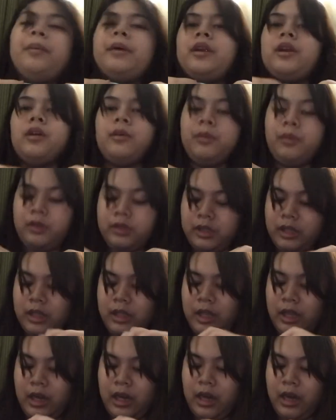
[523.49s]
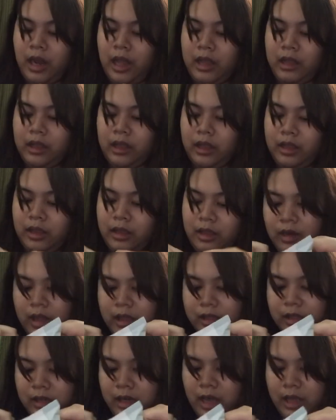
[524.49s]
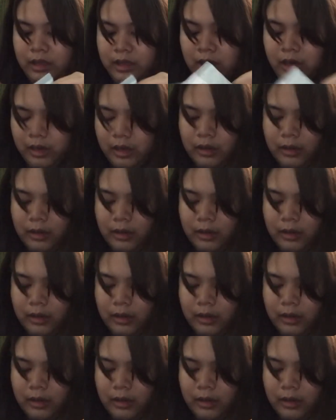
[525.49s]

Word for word: Pero buksan na rin natin. Kasi lahat talaga